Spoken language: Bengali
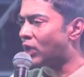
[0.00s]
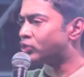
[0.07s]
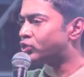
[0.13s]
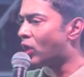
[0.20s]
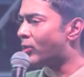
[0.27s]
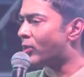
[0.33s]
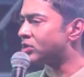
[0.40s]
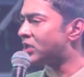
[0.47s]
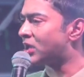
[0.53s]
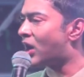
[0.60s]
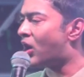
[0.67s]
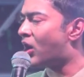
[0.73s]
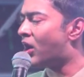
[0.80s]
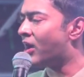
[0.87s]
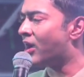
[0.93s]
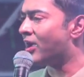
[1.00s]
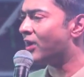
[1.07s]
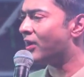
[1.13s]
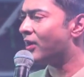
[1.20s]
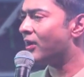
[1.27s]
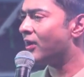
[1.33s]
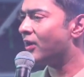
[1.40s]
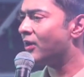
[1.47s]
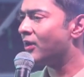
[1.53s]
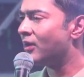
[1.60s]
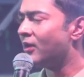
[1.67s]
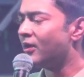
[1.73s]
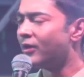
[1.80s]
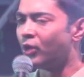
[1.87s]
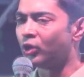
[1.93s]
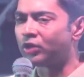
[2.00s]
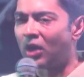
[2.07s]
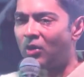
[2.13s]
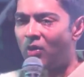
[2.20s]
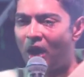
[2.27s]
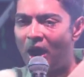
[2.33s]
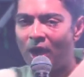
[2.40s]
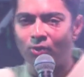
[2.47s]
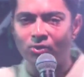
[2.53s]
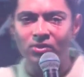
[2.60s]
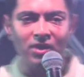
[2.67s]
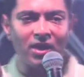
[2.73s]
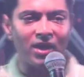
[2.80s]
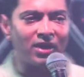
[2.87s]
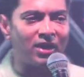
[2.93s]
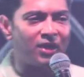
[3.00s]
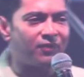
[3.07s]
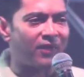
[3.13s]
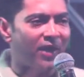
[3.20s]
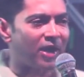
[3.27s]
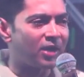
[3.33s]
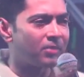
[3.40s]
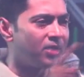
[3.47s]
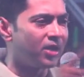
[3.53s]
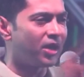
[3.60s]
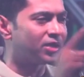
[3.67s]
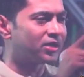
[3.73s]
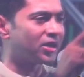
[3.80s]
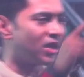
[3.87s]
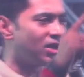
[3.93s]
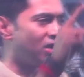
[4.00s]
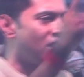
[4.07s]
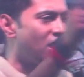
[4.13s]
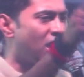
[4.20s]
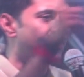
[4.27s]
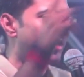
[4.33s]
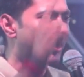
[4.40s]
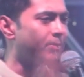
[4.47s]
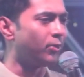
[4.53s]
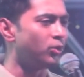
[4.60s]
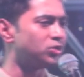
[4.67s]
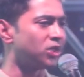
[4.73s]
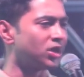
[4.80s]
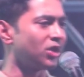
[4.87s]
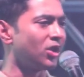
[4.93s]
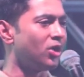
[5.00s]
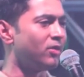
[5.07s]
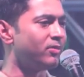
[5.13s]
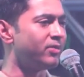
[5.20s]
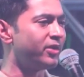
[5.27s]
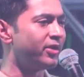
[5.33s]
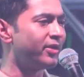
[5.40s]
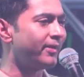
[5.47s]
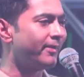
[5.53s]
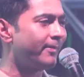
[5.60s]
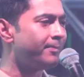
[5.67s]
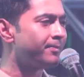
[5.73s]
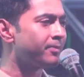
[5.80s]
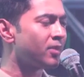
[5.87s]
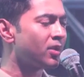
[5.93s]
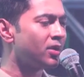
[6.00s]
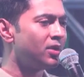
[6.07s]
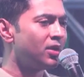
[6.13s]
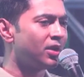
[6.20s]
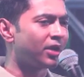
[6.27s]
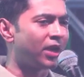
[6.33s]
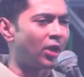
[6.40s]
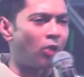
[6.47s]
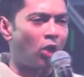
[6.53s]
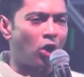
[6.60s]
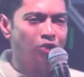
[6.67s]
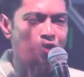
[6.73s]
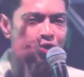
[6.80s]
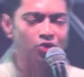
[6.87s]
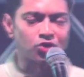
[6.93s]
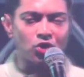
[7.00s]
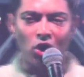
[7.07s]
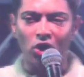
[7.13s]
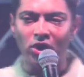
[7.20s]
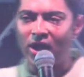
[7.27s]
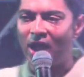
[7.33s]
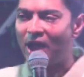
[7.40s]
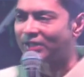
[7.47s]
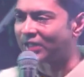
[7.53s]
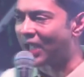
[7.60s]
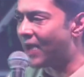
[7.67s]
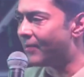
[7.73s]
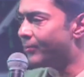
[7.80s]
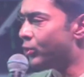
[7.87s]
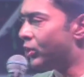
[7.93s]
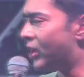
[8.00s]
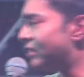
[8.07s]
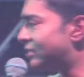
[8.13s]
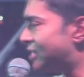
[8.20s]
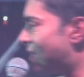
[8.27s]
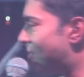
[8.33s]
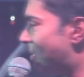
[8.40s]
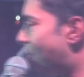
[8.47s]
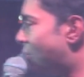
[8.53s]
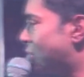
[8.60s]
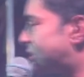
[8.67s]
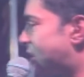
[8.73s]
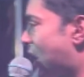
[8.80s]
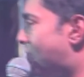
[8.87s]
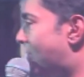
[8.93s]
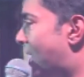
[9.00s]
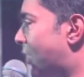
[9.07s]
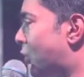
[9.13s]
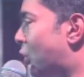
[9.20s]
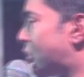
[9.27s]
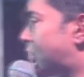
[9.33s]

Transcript: সমস্যা হয় কোথাও আগুন লাগলে ফায়ার ব্রিগেডটা নিয়ে আমায় পৌঁছাতে হবে কেউ অসুস্থ হলে একটা অ্যাম্বুলেন্সের ব্যবস্থা আমায় করতে